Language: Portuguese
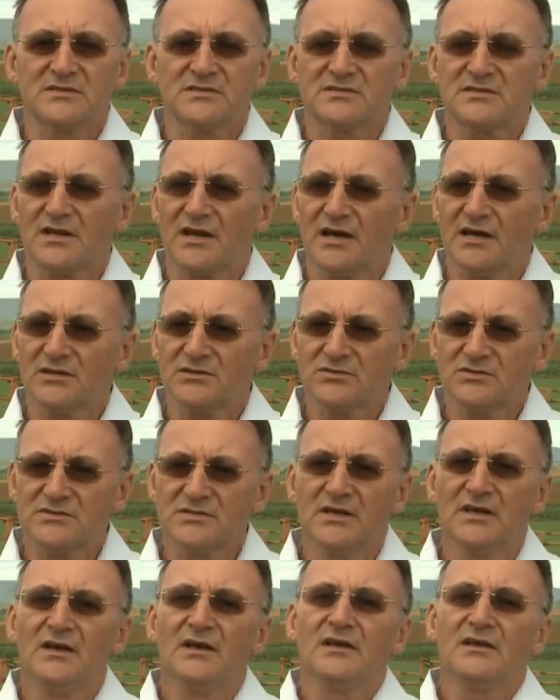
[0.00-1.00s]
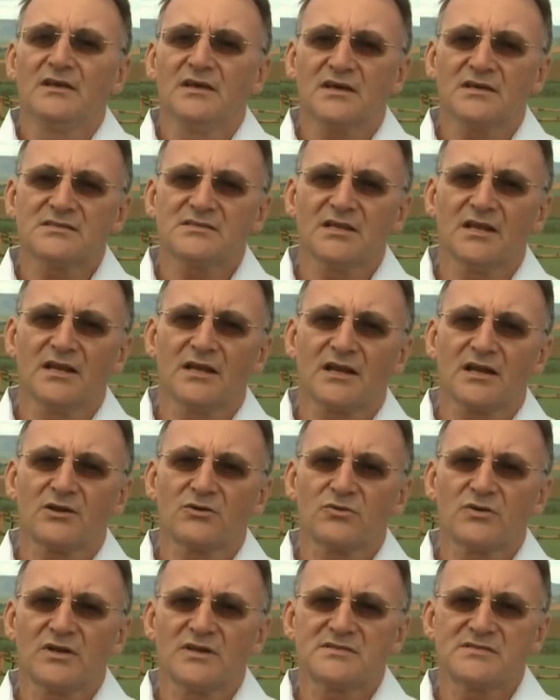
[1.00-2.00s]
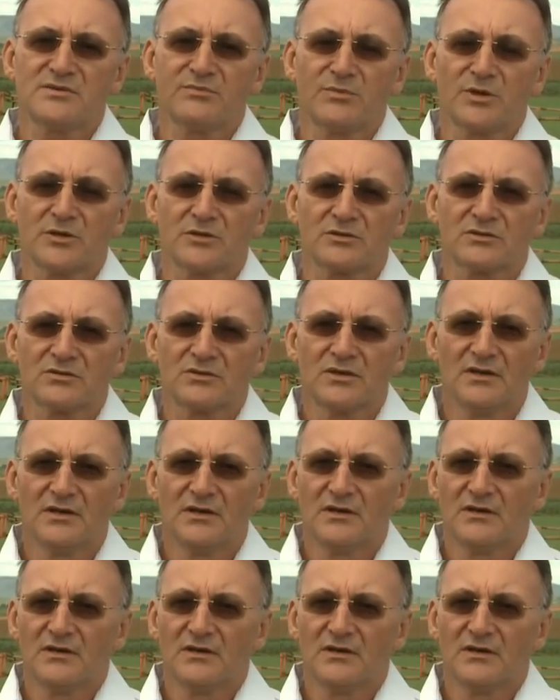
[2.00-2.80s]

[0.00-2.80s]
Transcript: extratos e acelerar o crescimento.